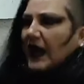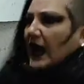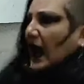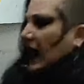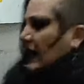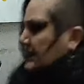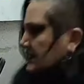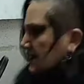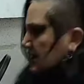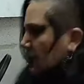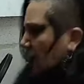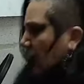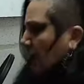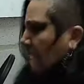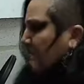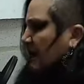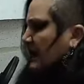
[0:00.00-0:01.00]
Ha sido
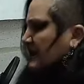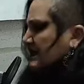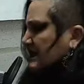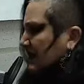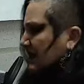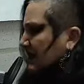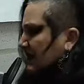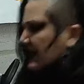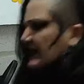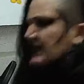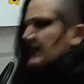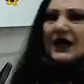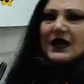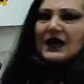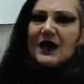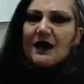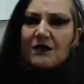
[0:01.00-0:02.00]
la presidenta
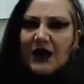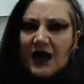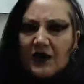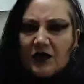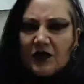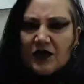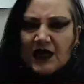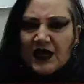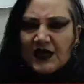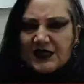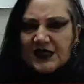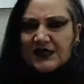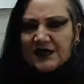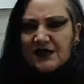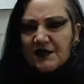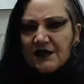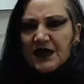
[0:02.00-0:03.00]
que ha hablado de guerra
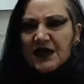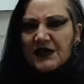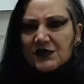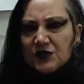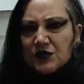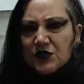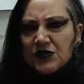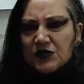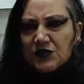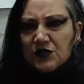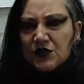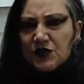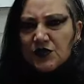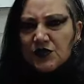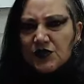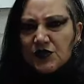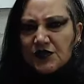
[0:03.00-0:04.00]
civil en su
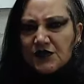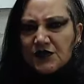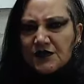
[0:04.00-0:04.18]
discurso.